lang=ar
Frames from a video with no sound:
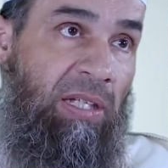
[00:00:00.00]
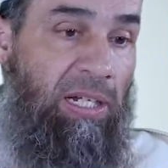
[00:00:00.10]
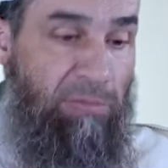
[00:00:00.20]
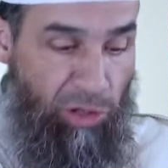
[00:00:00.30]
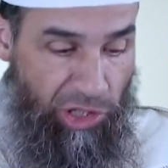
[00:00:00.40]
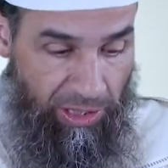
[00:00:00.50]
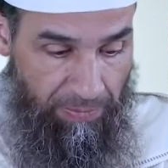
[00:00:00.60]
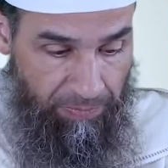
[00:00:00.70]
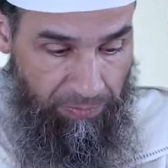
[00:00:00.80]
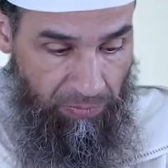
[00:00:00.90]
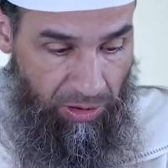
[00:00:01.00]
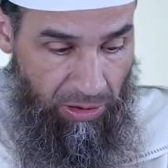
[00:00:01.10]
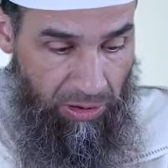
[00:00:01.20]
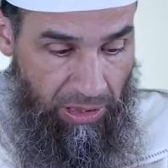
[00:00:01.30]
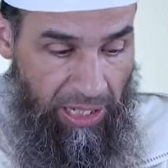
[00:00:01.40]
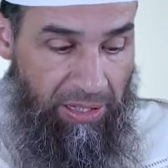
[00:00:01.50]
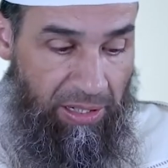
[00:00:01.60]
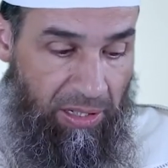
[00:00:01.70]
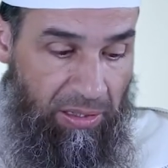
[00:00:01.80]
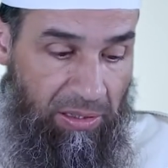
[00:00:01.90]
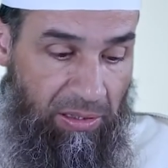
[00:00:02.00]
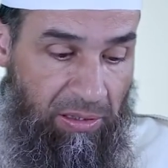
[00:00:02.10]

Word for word: المشينة لأن